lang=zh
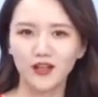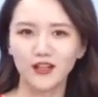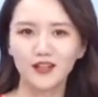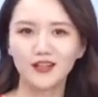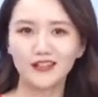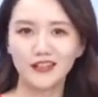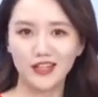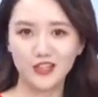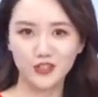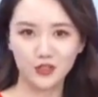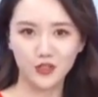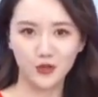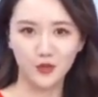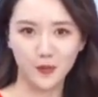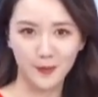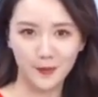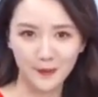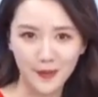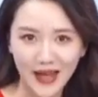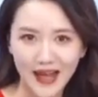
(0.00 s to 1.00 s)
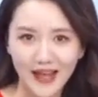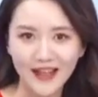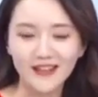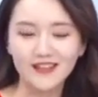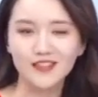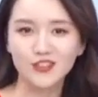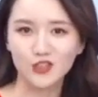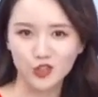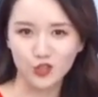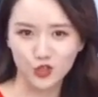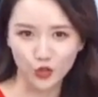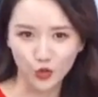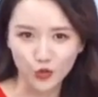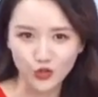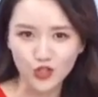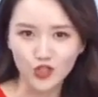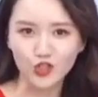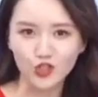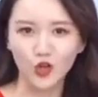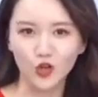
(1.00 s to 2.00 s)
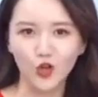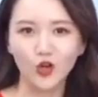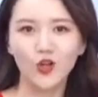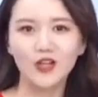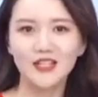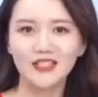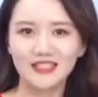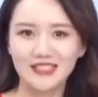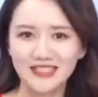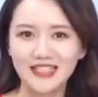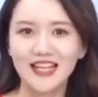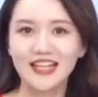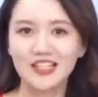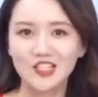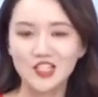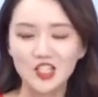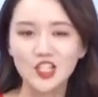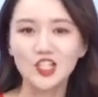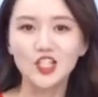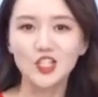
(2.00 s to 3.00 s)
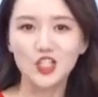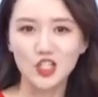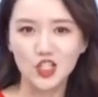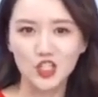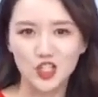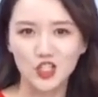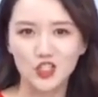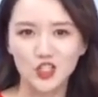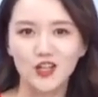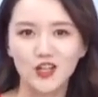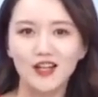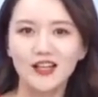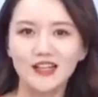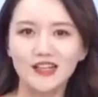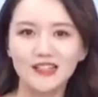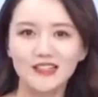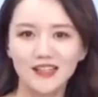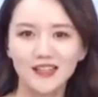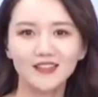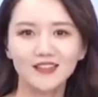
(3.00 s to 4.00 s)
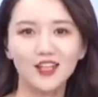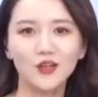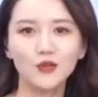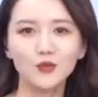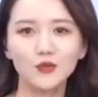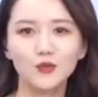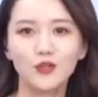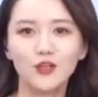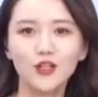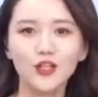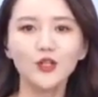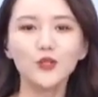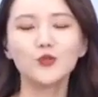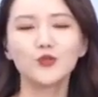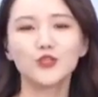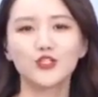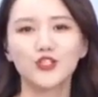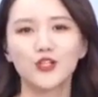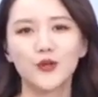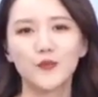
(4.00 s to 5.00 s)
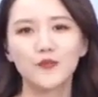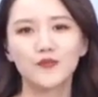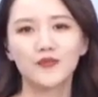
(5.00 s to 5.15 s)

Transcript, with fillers: 它是满九十九减四十，相当于六折。